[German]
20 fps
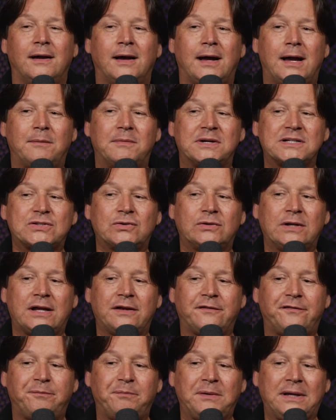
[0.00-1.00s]
Amazon
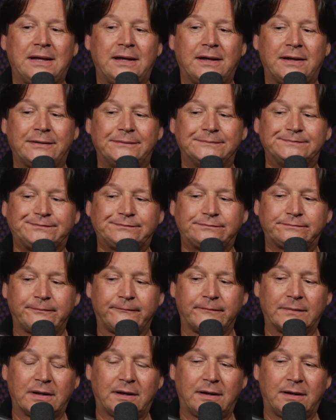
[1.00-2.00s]
FBA e,
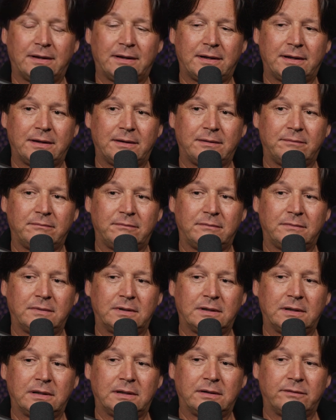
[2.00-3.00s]
ähm,
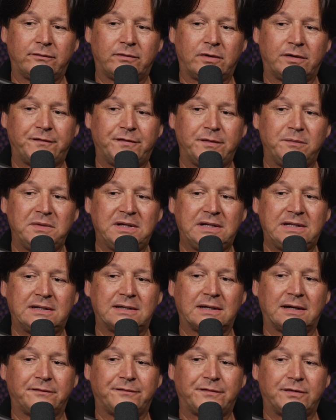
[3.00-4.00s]
war für
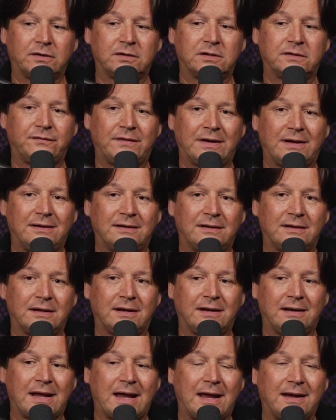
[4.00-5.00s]
mich einfach, weil
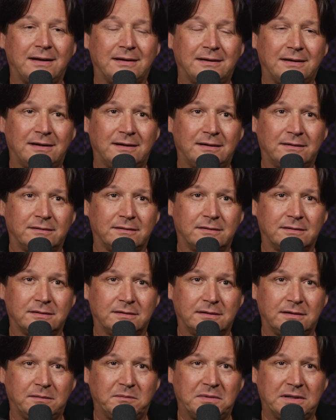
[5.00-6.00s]
eine eigene,
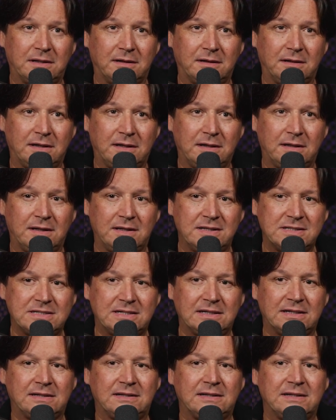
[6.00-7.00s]
nämlich in, in
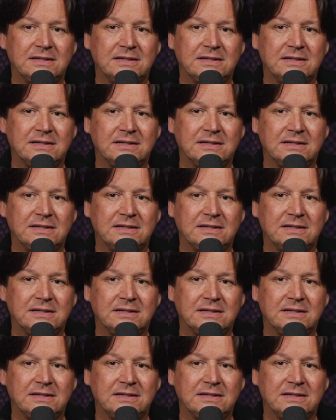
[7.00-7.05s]
Hinsicht